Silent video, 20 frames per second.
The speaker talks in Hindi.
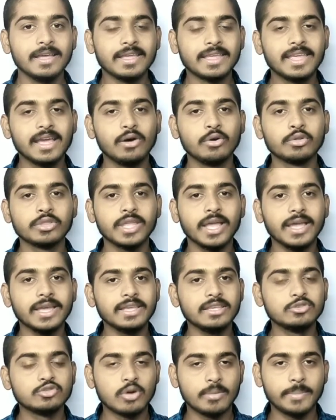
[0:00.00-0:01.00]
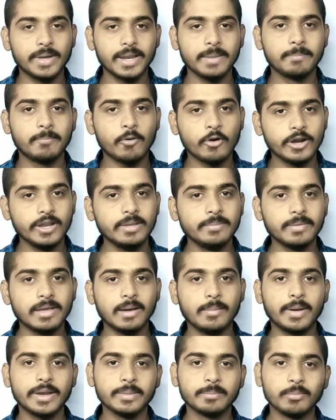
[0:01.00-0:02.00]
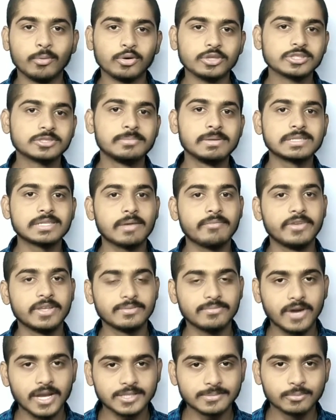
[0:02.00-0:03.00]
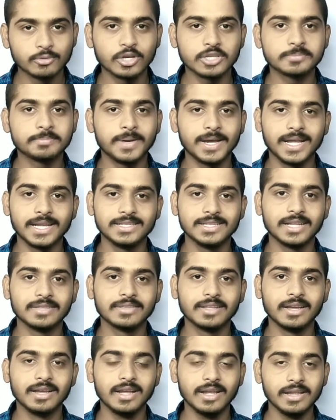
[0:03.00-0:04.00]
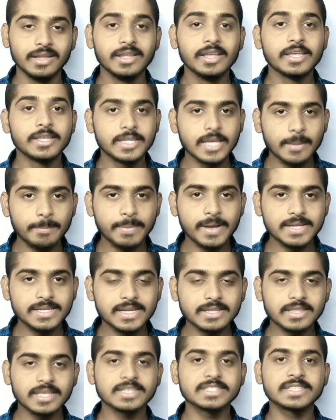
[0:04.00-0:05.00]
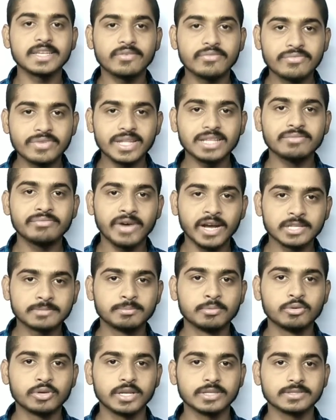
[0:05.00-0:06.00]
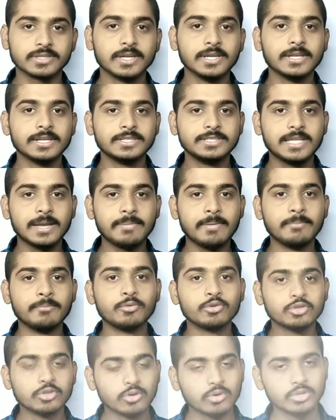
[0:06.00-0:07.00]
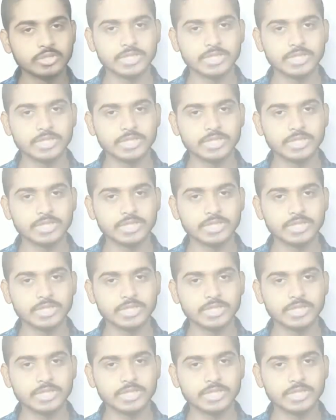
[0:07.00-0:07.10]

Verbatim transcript: क्या होता है कि जो हमारे बॉडी में हमारी बोन्स में सफ़ेद फास्फोरस पाया जाता है क्या पाया जाता है सफ़ेद फास्फोरस जब हम मुर्दों को